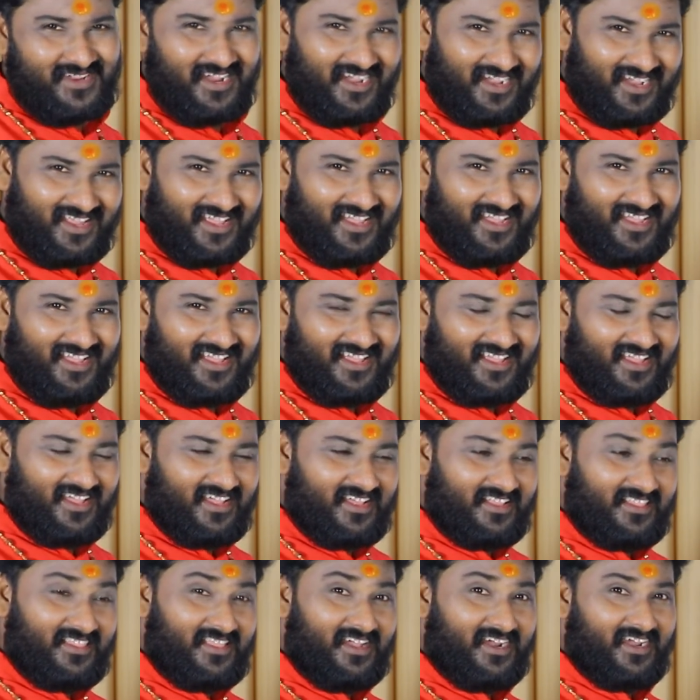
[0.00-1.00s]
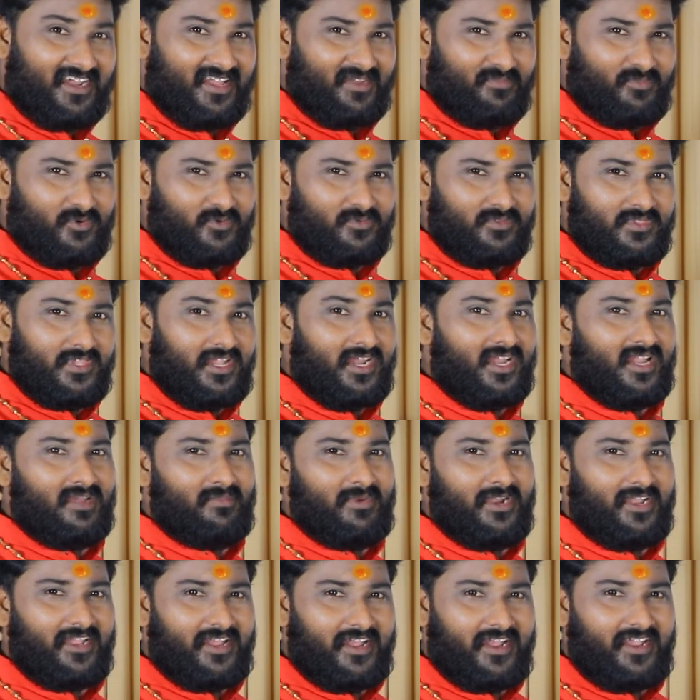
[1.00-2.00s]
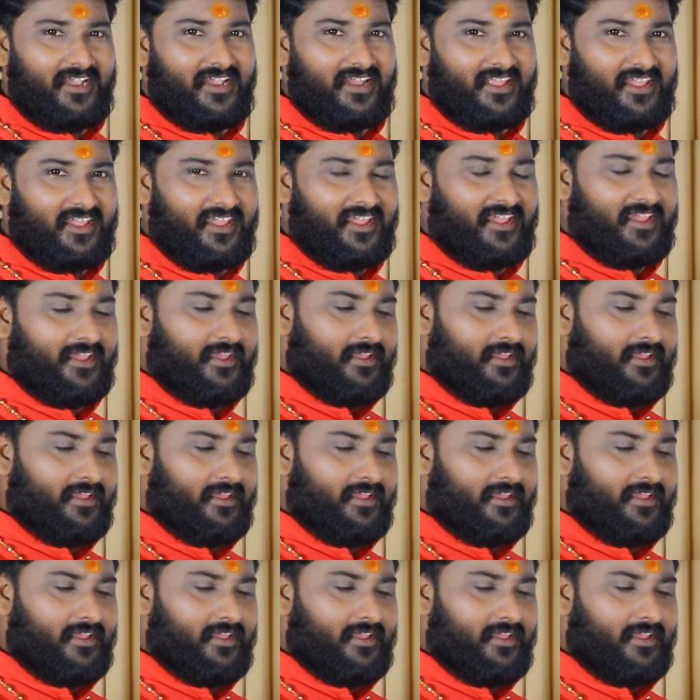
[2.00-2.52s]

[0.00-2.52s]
అంటే దండము దండం అంటే ఏంటి